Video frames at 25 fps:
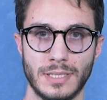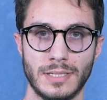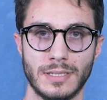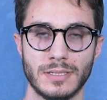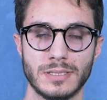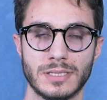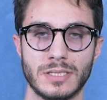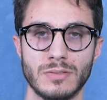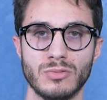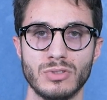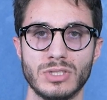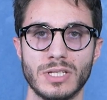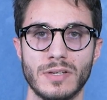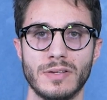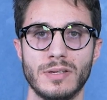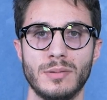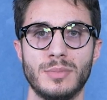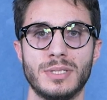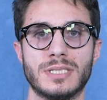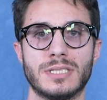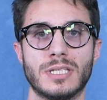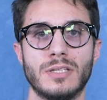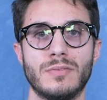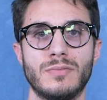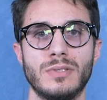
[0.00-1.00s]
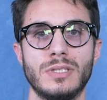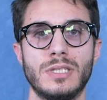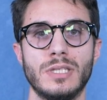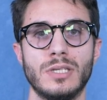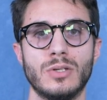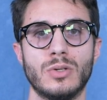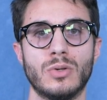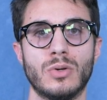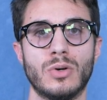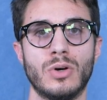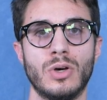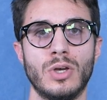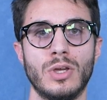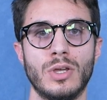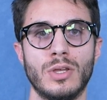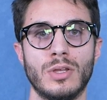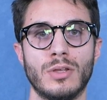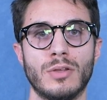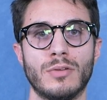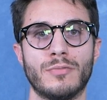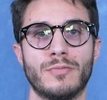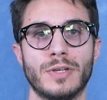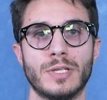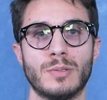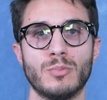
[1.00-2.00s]
Si vous avez aimé cette vidéo,
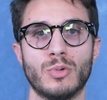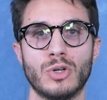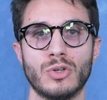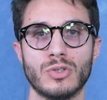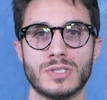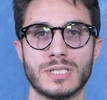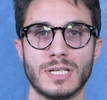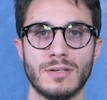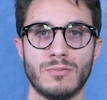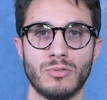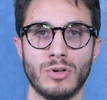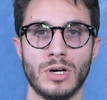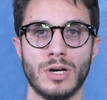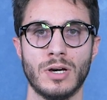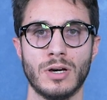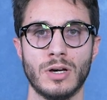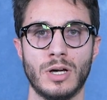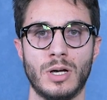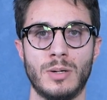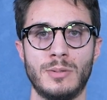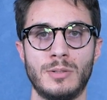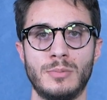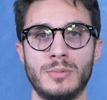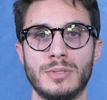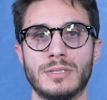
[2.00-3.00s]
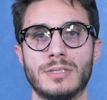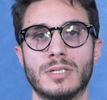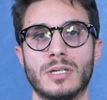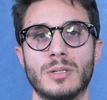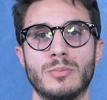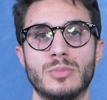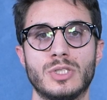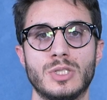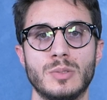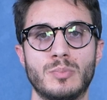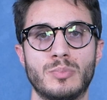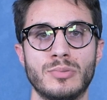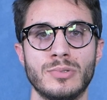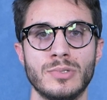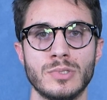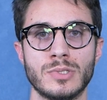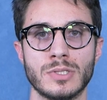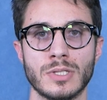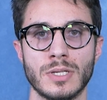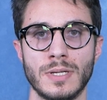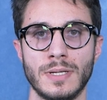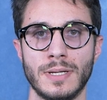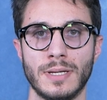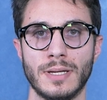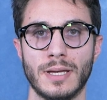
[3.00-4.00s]
faites-moi le savoir en me mettant un petit pouce.
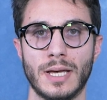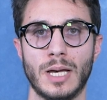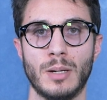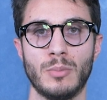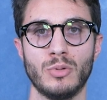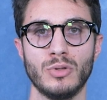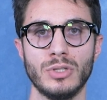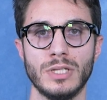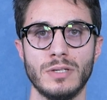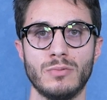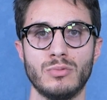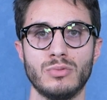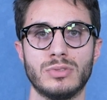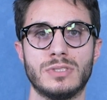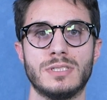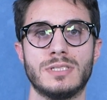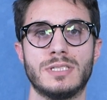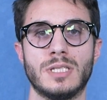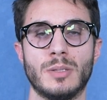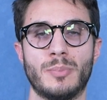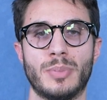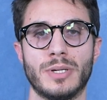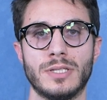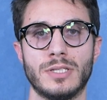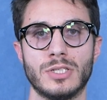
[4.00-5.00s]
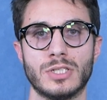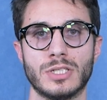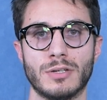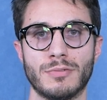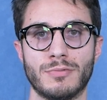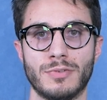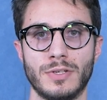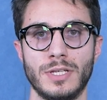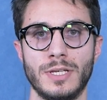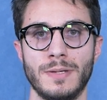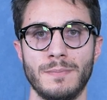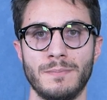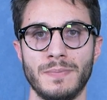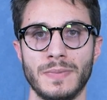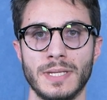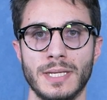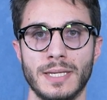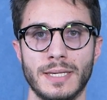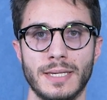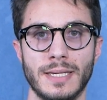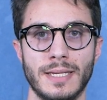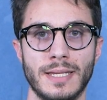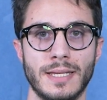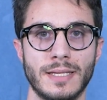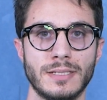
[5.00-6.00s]
Abonnez-vous si ce n'est pas déjà fait
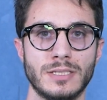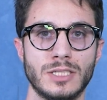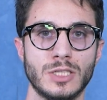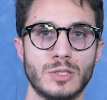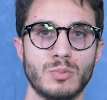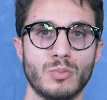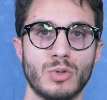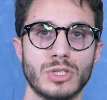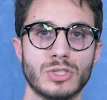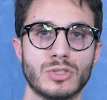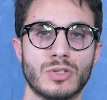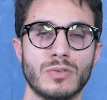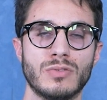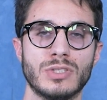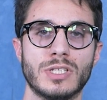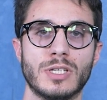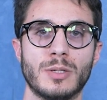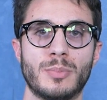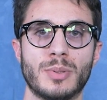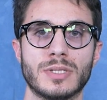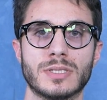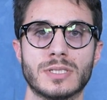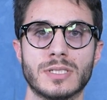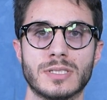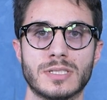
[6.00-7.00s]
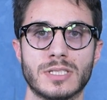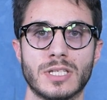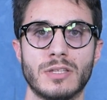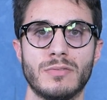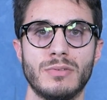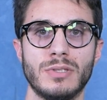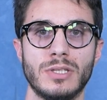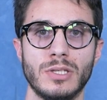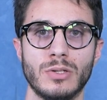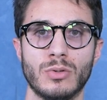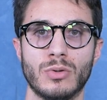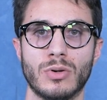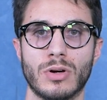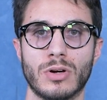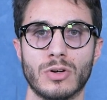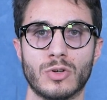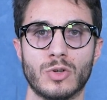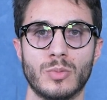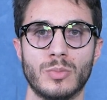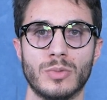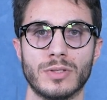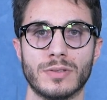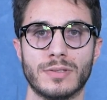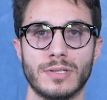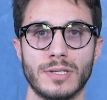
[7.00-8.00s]
et dites-moi ce que vous avez pensé de cette vidéo en
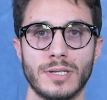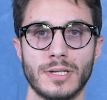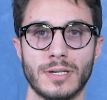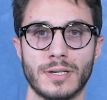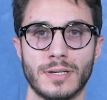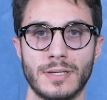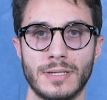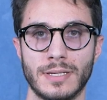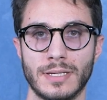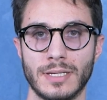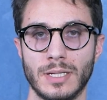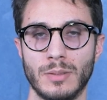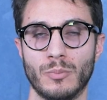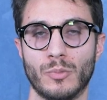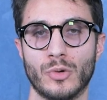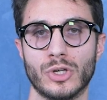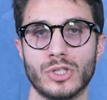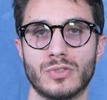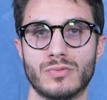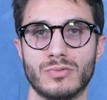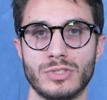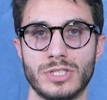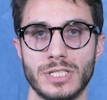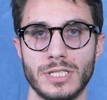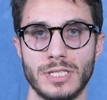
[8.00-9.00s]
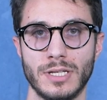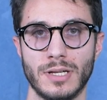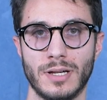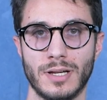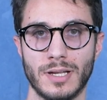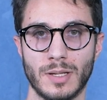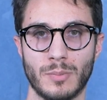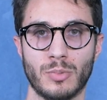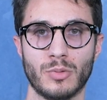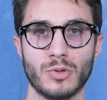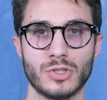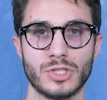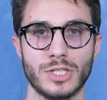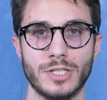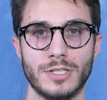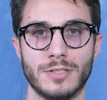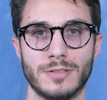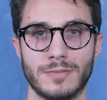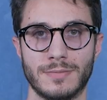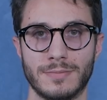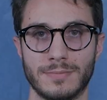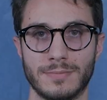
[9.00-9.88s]
commentaire. Et moi, je vous dis à la prochaine.